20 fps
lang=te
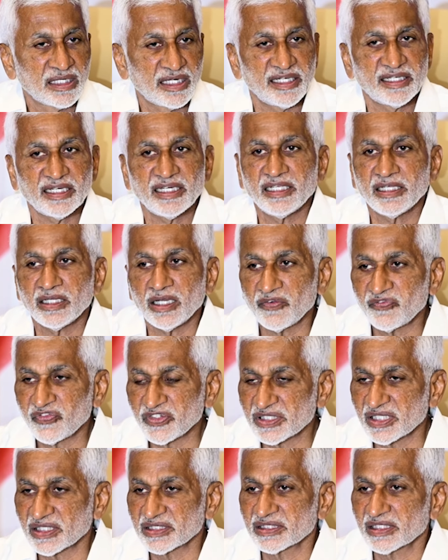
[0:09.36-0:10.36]
రిటర్నింగ్
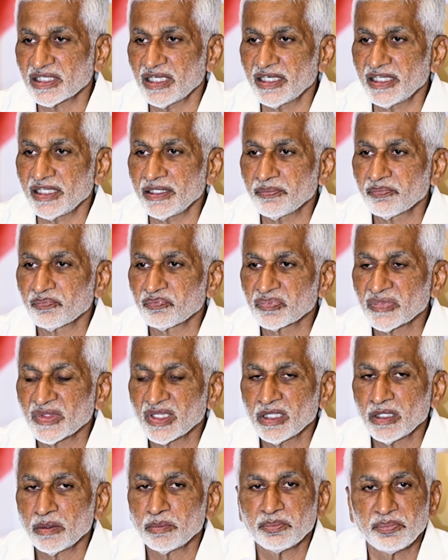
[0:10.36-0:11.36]
ఆఫీసర్స్ కానీ
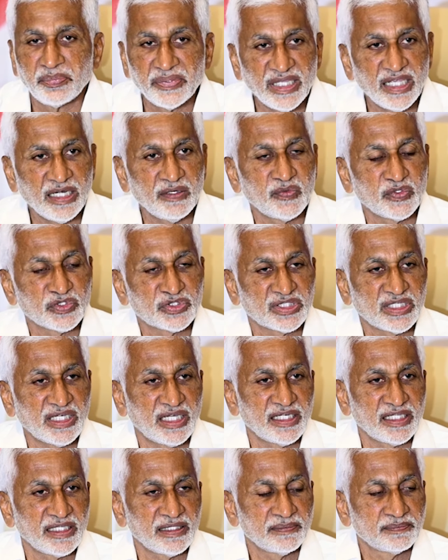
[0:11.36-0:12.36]
బిఎల్ఓస్
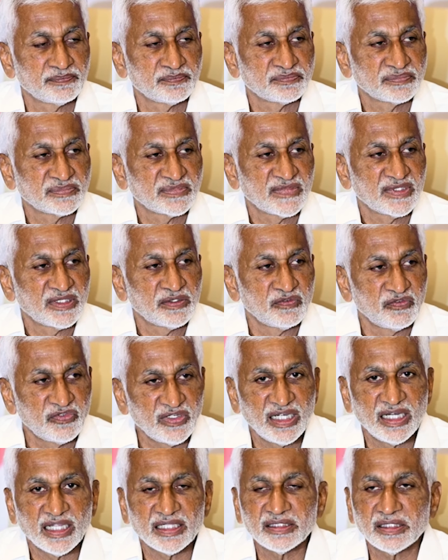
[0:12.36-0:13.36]
కానీ
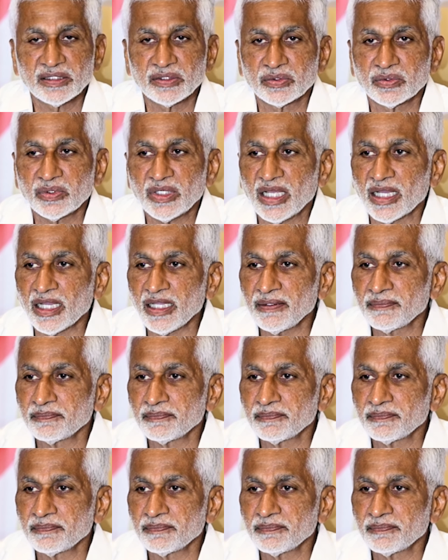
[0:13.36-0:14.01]
వీళ్ళందరూ కూడా